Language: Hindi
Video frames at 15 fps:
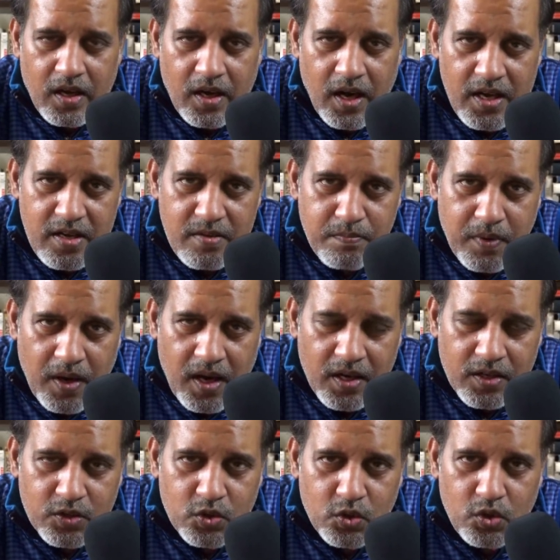कई
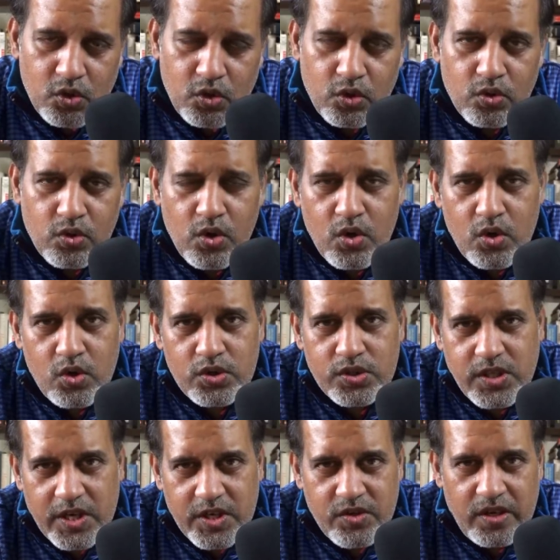बार तो लोगों को
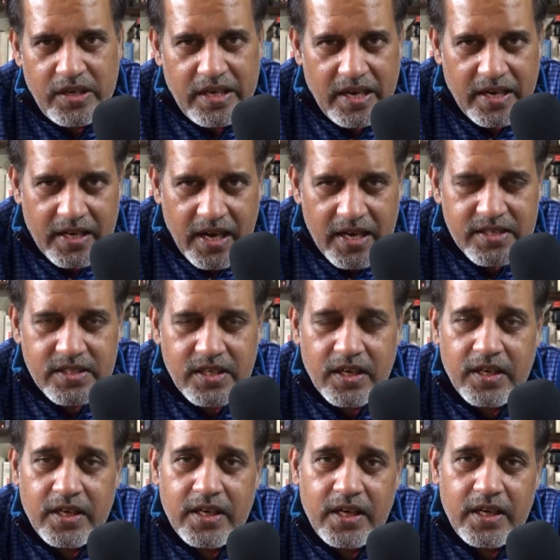सेक्सुअली हरास
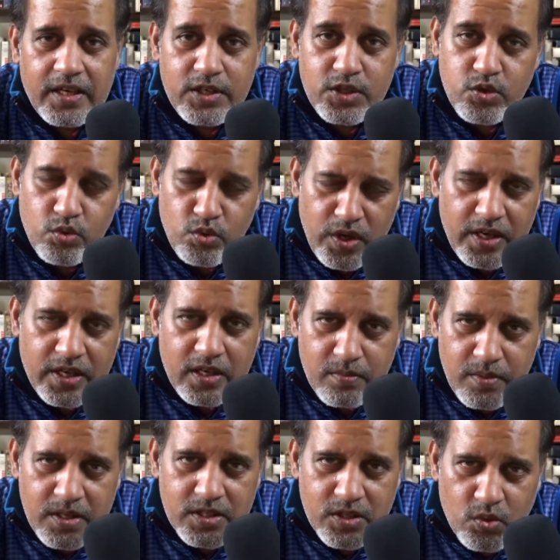करने के लिए छूने की
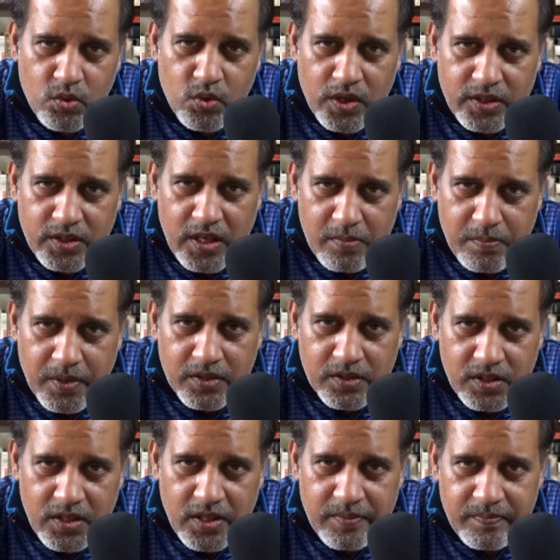भी ज़रूरत नहीं
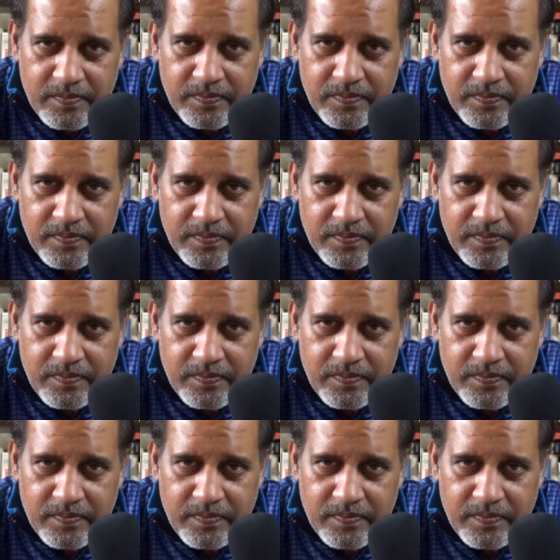पड़ती है